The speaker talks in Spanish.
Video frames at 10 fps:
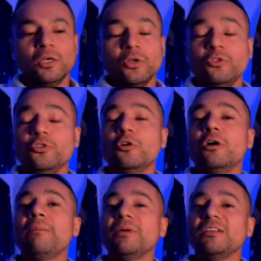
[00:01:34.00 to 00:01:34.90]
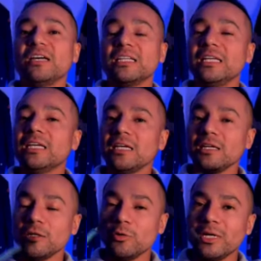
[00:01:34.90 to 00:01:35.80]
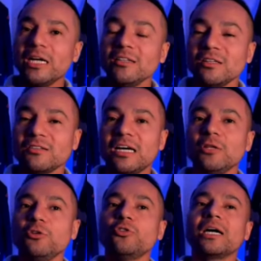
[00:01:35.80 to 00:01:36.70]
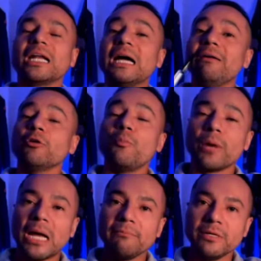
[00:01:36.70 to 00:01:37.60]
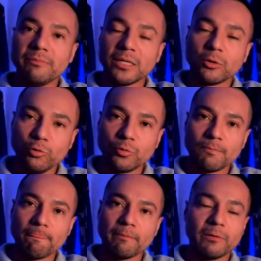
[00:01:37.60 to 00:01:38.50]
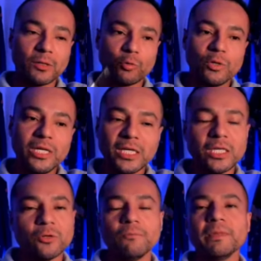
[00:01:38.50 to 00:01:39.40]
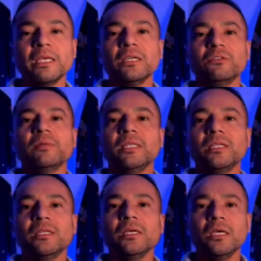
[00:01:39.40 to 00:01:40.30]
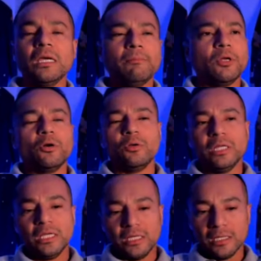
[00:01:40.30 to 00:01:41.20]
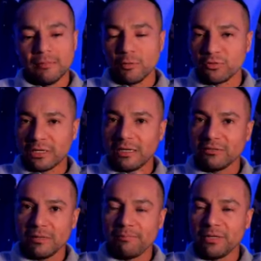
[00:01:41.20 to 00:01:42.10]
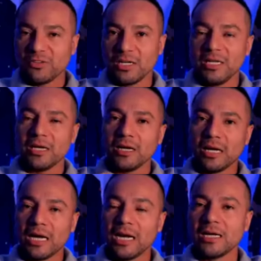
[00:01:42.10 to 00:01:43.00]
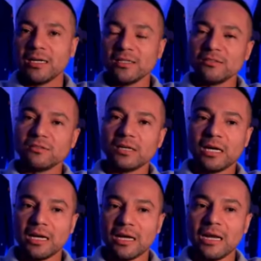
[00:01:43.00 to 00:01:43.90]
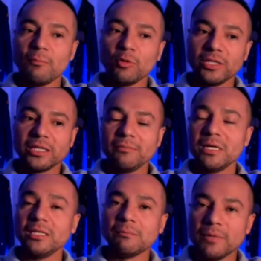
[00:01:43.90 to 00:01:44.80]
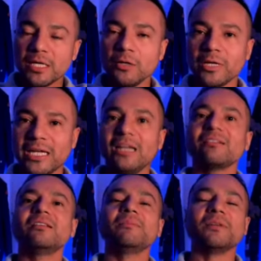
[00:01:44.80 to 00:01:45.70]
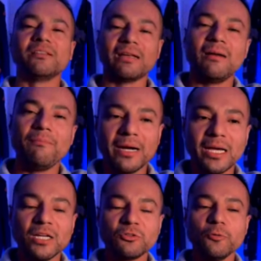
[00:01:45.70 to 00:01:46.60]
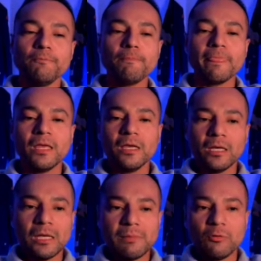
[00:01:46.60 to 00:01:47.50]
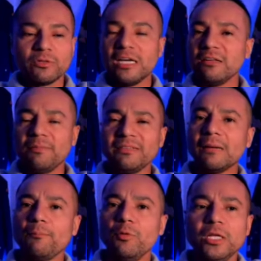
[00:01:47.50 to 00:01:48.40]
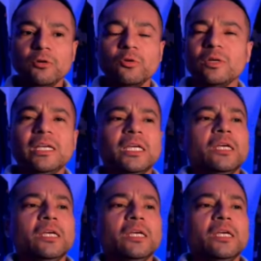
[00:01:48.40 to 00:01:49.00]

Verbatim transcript: Yo, a pesar de que no era necesario, yo cargaba y compraba mi betún, mi betún líquido, ¿sí me entiende? Pero, y, me gustaba siempre echarle a las, a, las boticas mías de invierno, que eran las que se prestaban para eso, y me gustaba siempre estar pulido, ¿no?